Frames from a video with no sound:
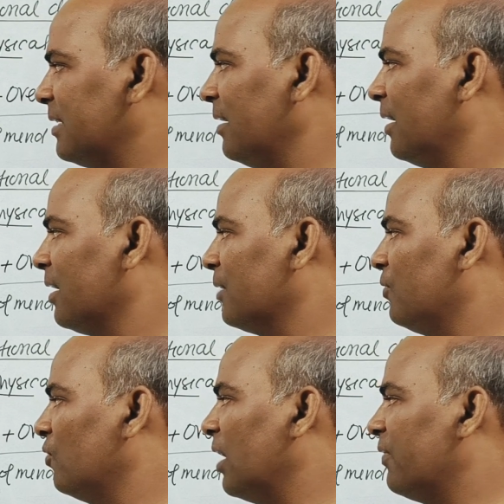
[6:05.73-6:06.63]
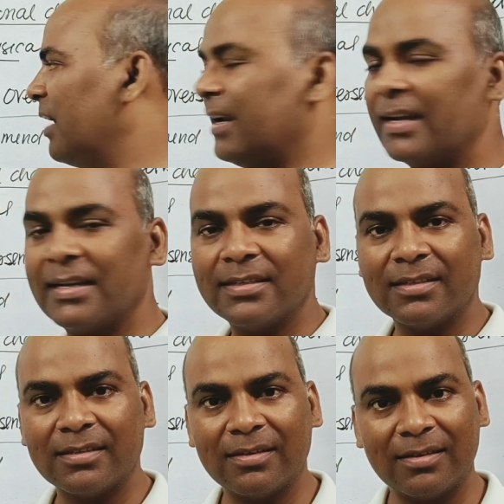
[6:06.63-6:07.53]
इस तरह से कि फुल ऑफ
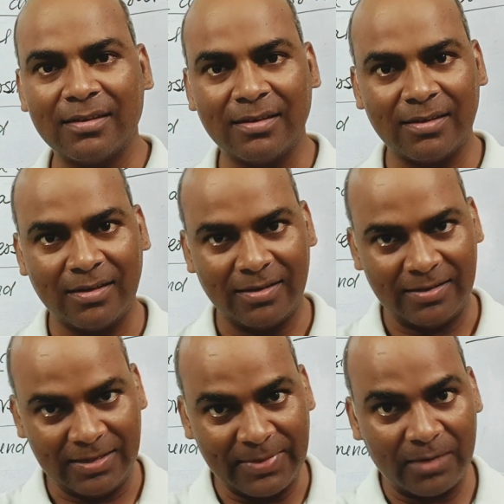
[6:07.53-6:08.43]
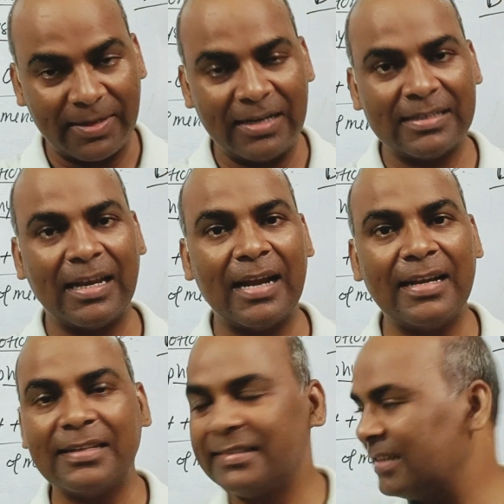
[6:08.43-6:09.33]
आइडियाज दिमाग में ढेर सारे
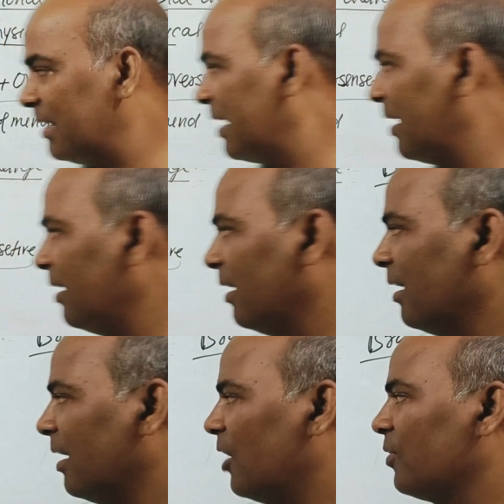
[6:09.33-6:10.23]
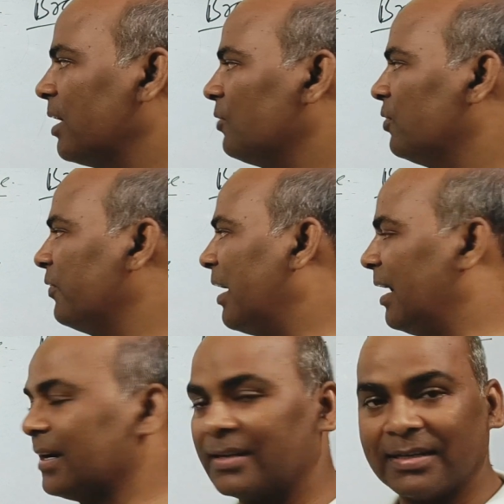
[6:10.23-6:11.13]
आइडिया चल रहे हैं और क्विक टू
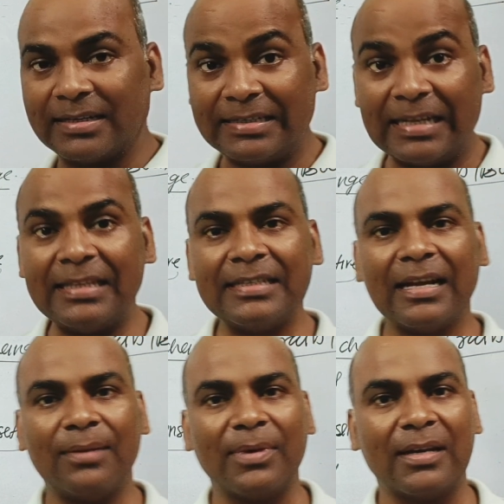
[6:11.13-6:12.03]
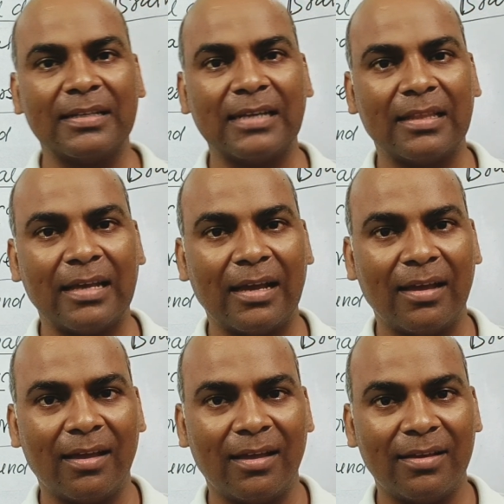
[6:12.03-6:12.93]
एक्ट जल्दी से काम करना चाहता
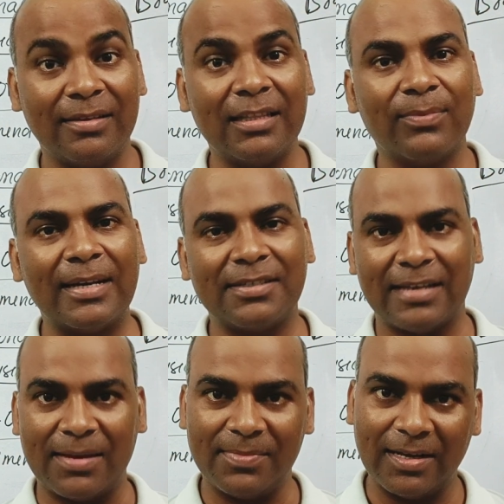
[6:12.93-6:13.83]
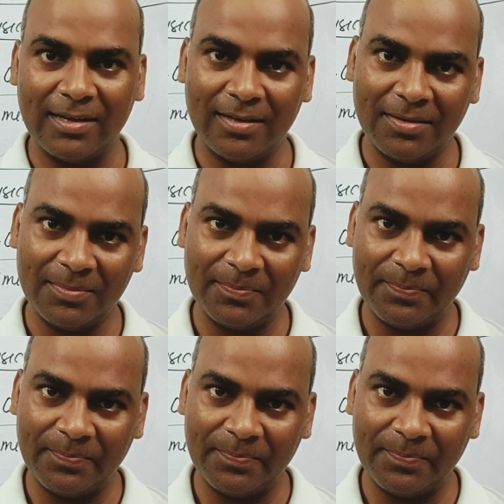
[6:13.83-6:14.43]
है जल्दबाज टाइप का